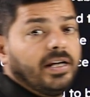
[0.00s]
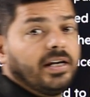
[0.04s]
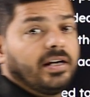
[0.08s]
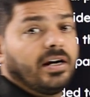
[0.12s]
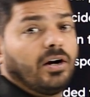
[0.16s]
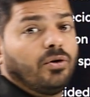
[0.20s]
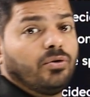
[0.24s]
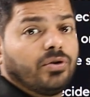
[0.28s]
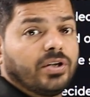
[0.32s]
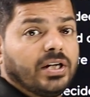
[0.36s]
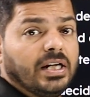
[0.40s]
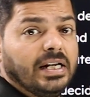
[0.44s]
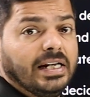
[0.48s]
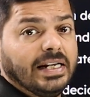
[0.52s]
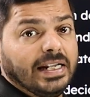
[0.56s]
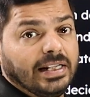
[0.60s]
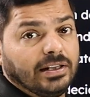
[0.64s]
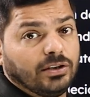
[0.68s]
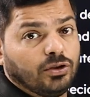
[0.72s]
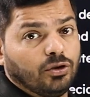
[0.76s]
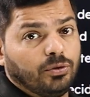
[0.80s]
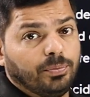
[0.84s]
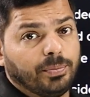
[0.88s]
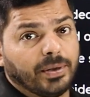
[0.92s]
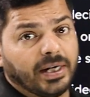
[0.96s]
प्लेग्राउंड की
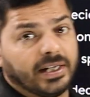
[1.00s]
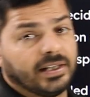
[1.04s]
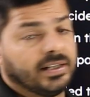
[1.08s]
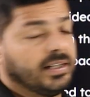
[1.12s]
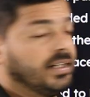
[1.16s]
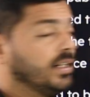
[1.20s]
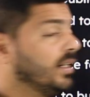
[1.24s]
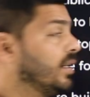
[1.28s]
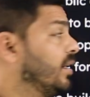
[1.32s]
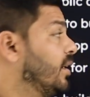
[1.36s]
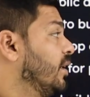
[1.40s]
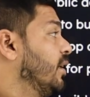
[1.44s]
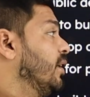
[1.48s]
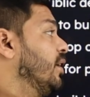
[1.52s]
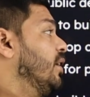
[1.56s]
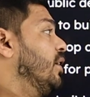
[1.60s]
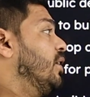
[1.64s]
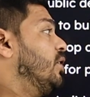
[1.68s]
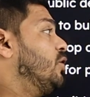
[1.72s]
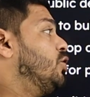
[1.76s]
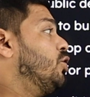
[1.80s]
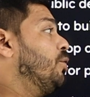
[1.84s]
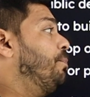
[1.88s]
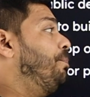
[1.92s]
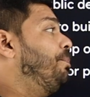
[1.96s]
लेंथ और ब्रेथ है
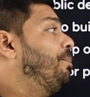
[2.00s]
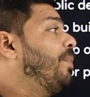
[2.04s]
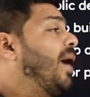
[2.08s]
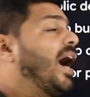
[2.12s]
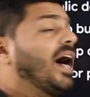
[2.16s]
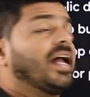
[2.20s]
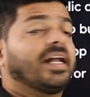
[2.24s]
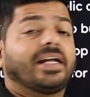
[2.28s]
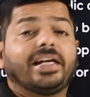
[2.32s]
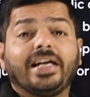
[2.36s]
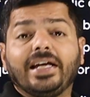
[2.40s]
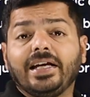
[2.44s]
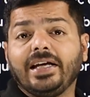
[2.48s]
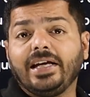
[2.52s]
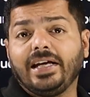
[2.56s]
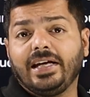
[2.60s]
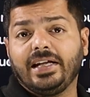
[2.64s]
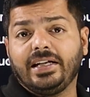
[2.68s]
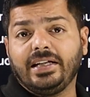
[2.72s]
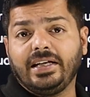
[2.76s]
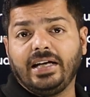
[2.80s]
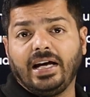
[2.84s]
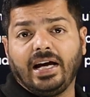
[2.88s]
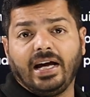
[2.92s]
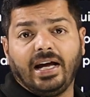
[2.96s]
जो पार्किंग
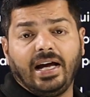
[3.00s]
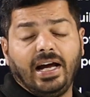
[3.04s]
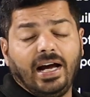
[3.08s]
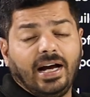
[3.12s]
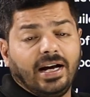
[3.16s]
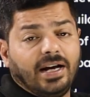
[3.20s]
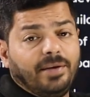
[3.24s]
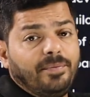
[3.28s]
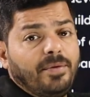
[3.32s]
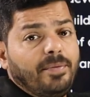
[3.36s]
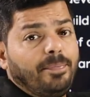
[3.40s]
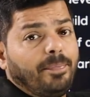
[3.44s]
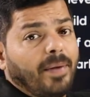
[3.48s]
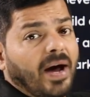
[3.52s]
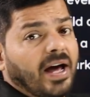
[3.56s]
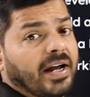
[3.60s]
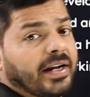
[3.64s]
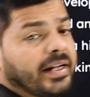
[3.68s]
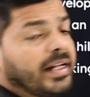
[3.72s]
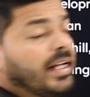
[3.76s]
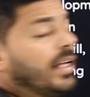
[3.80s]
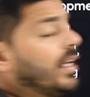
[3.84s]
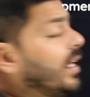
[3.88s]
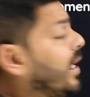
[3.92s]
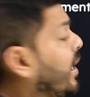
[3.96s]
एरिया है अगर मैं
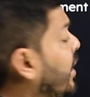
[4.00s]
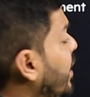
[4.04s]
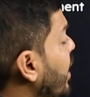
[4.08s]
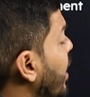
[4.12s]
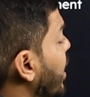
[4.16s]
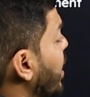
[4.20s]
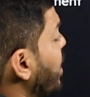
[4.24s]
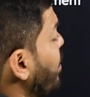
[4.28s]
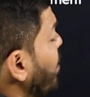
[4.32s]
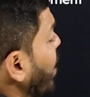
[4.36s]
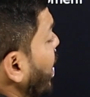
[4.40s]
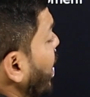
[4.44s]
पार्किंग एरिया की